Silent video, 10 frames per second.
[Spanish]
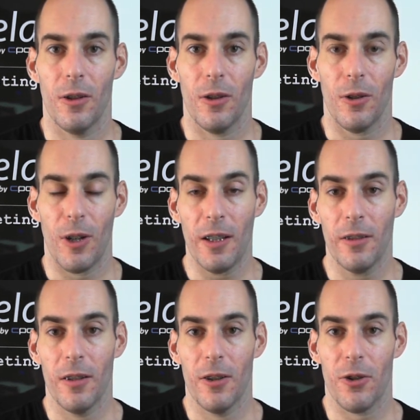Hola,
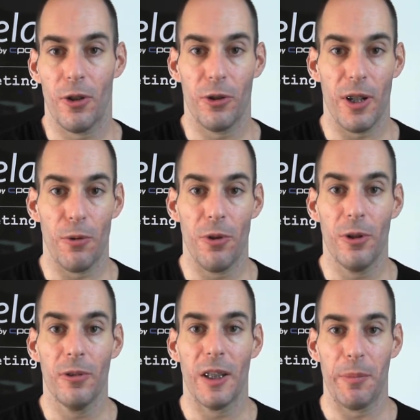soy José
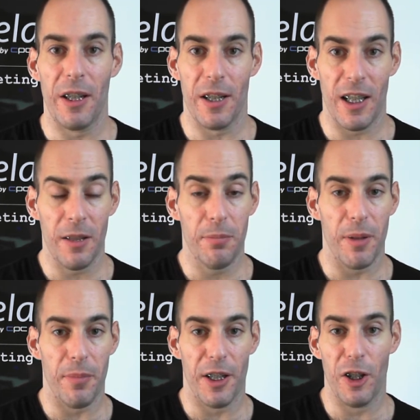Argudo de MailerLive.
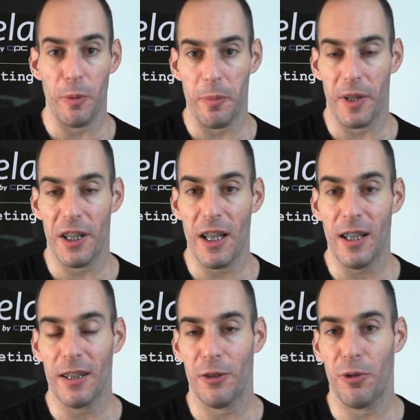bienvenido,
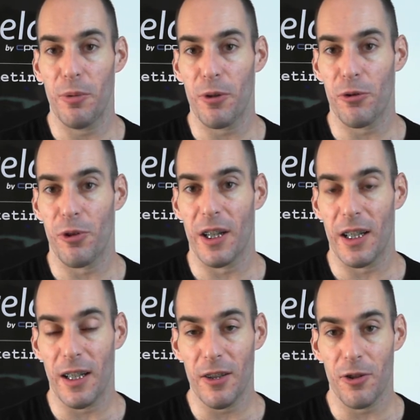bienvenida de nuevo a nuestro
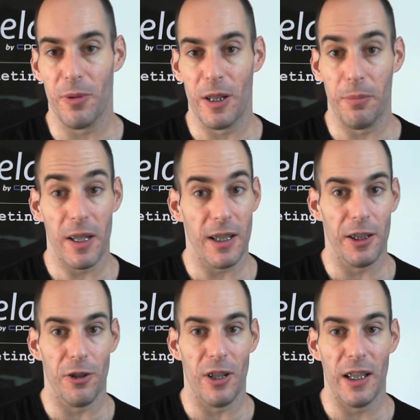canal sobre
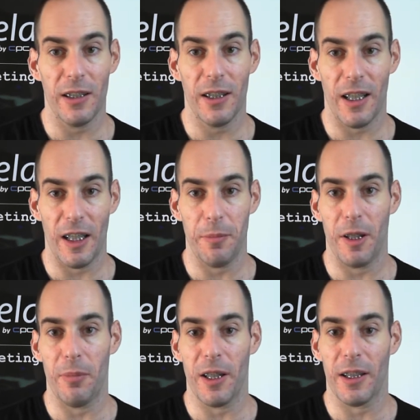marketing online e
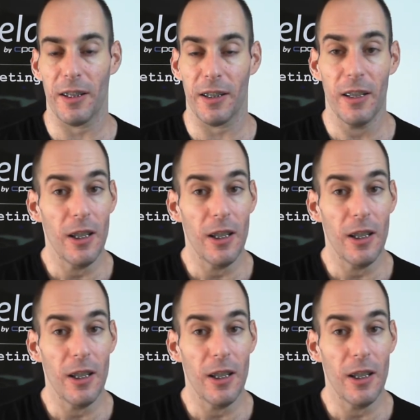email marketing.